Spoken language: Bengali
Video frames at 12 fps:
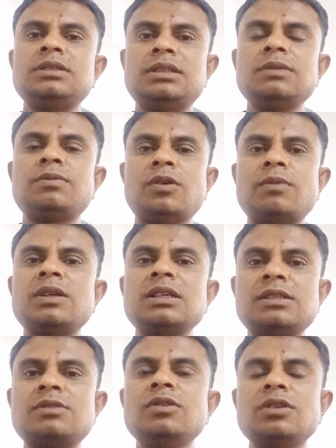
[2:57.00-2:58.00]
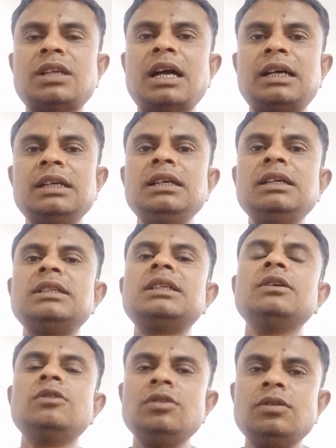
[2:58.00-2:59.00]
যে ফর্মালিটিগুলো থাকে
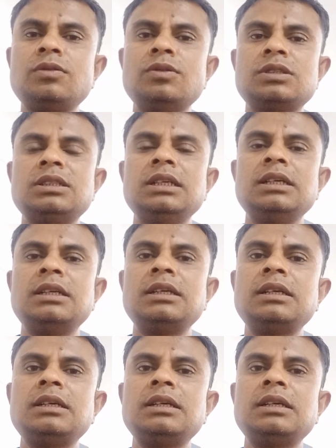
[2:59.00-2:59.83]
সেগুলো করছিলেন